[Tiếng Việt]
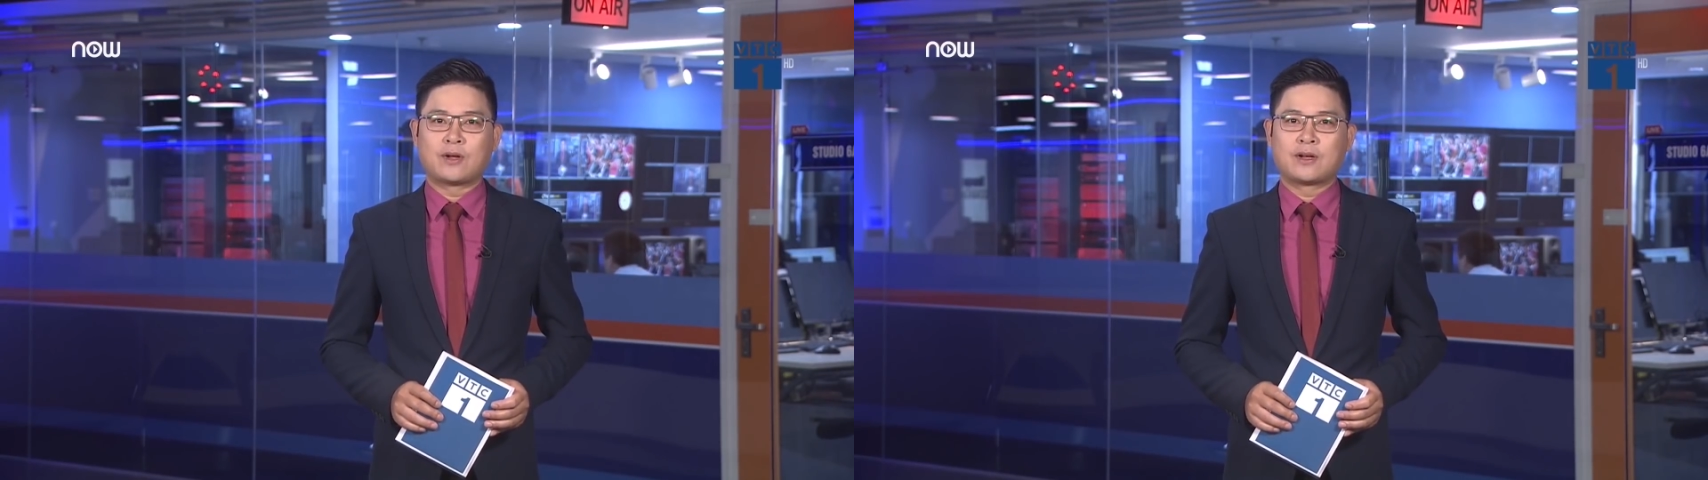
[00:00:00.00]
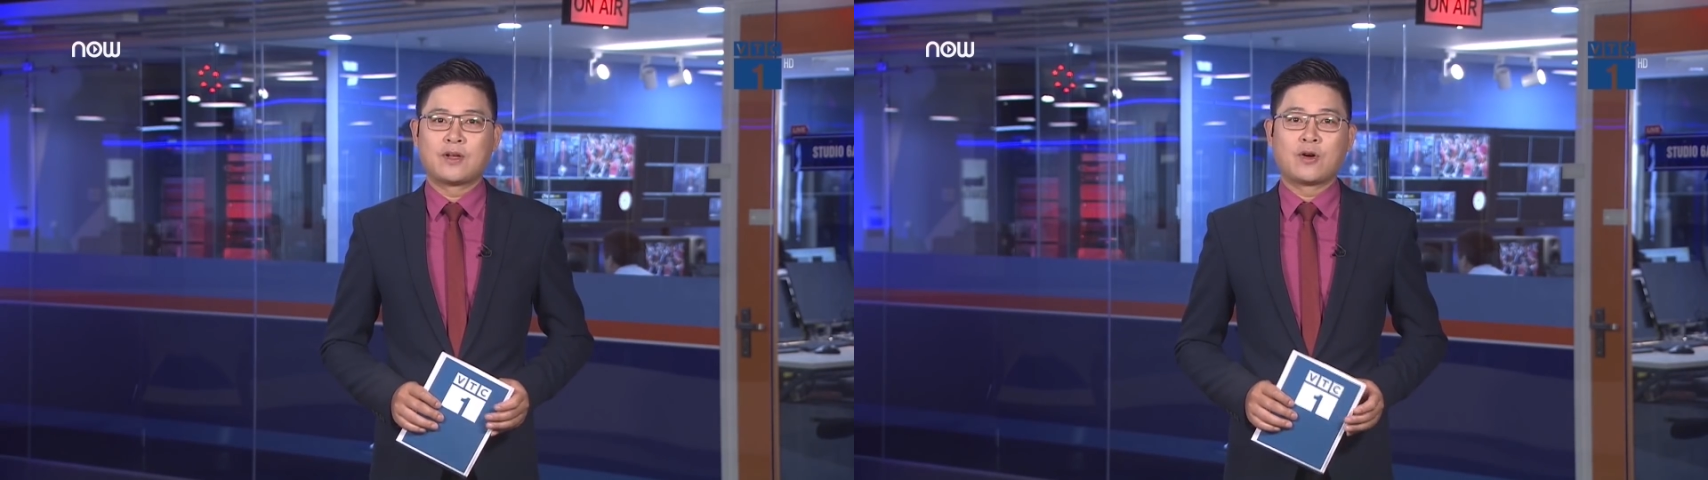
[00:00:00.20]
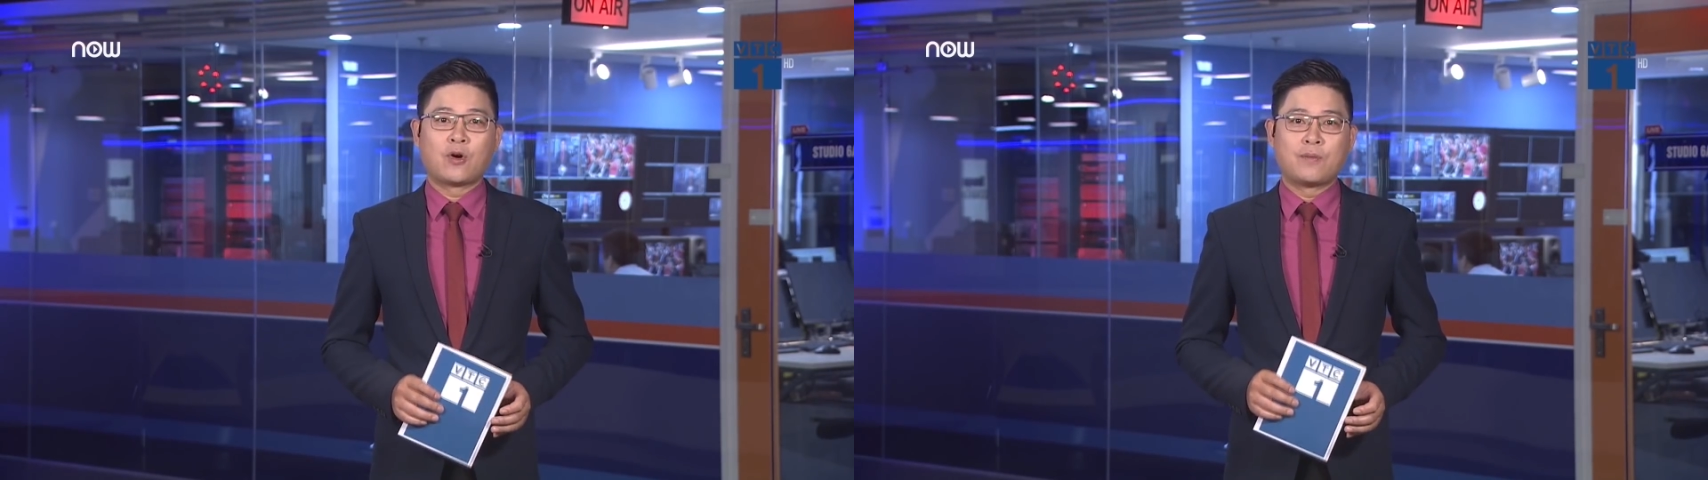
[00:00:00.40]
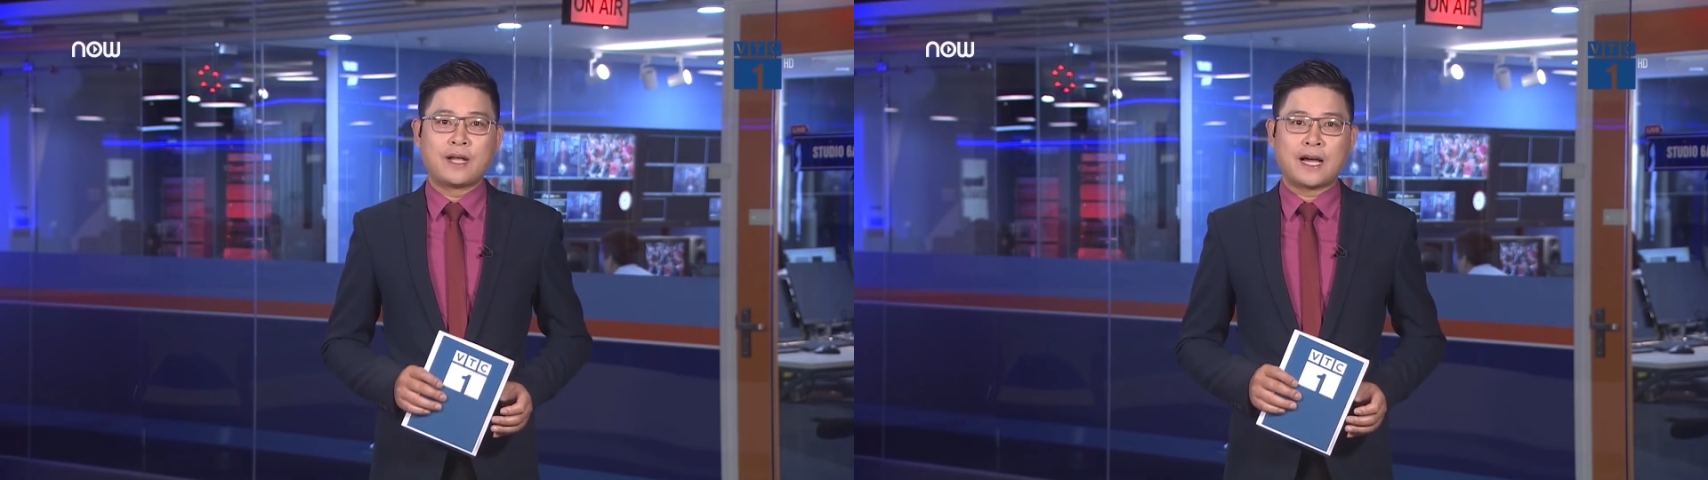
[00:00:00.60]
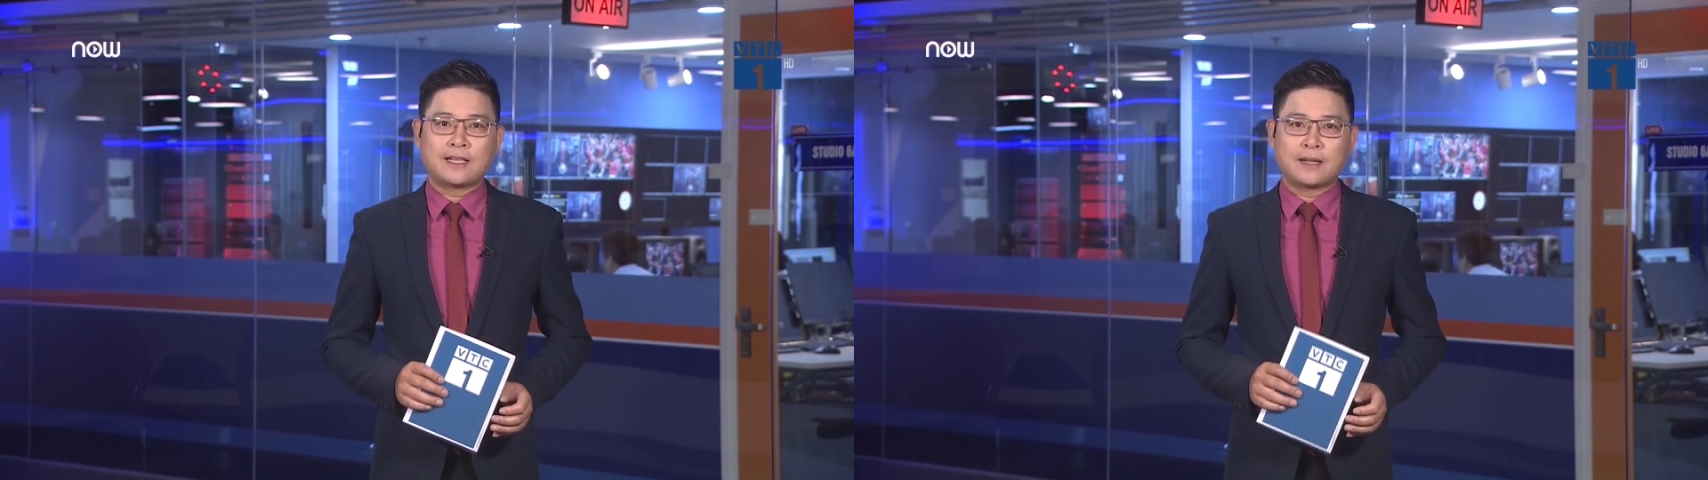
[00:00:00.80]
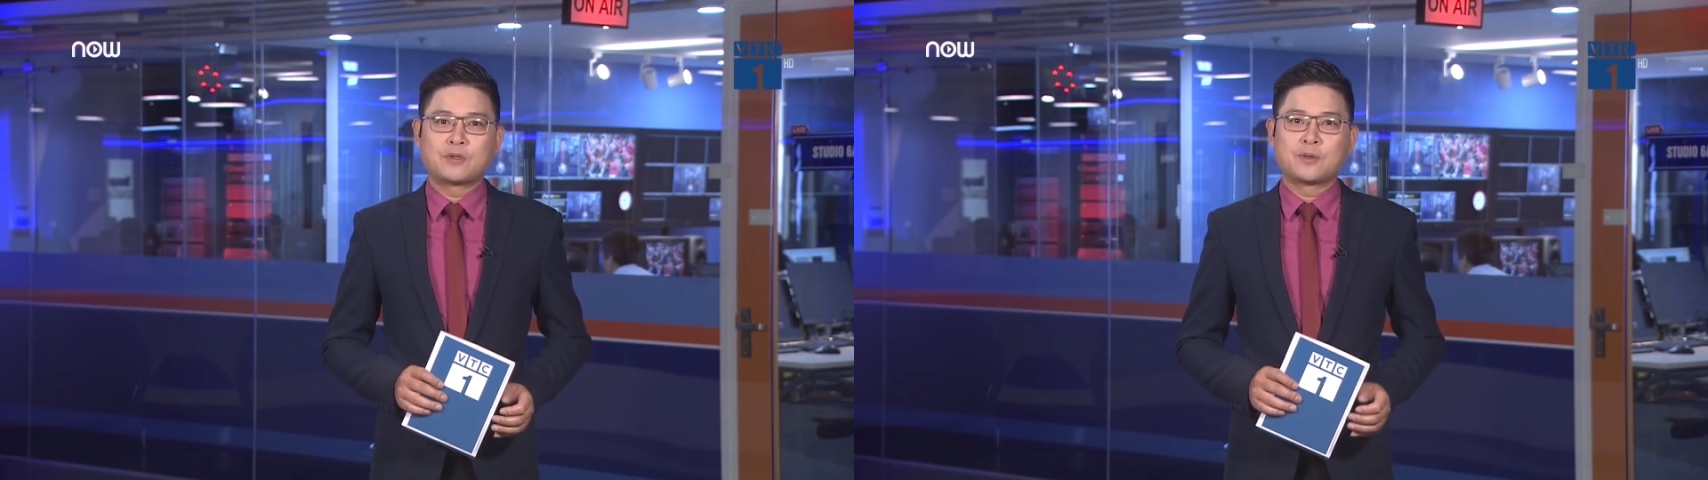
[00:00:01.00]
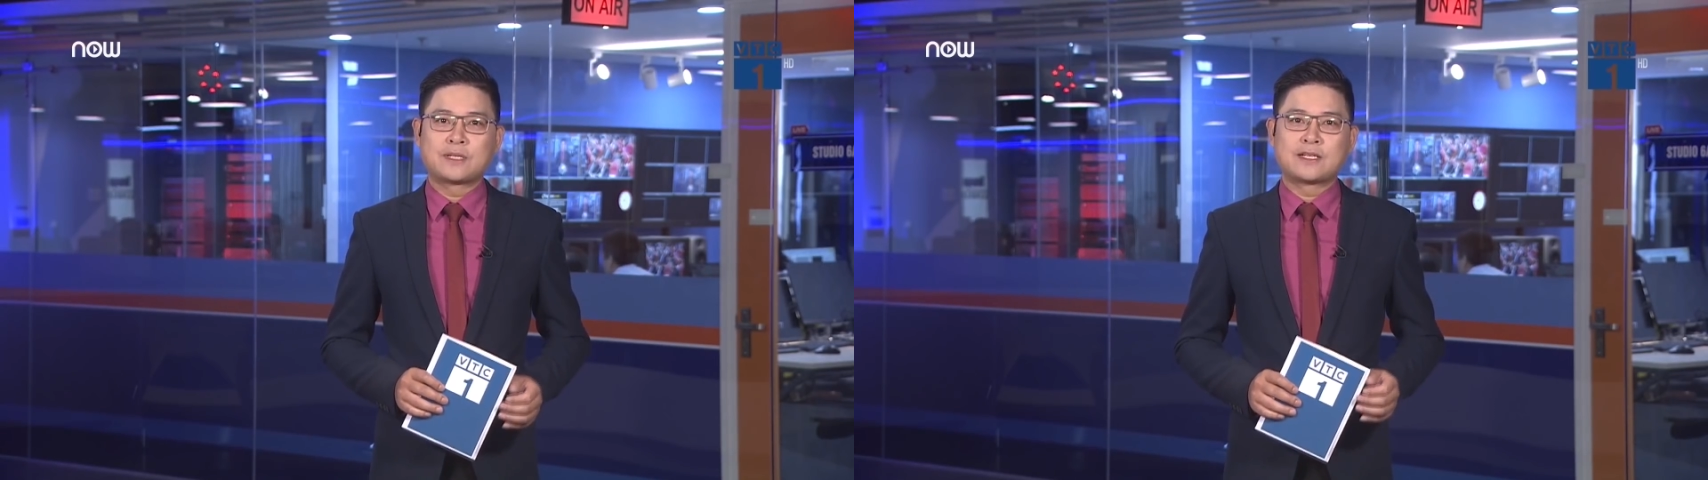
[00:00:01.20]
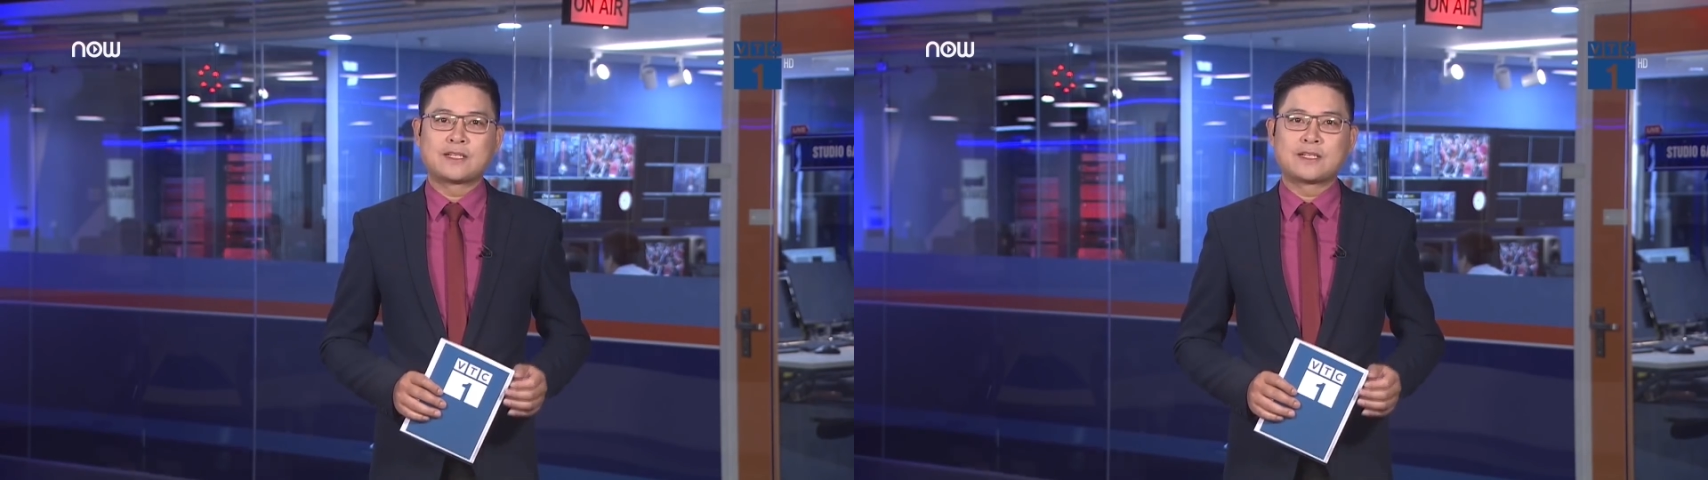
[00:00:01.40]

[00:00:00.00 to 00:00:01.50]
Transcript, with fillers: luận, gồm đề án tập trung xây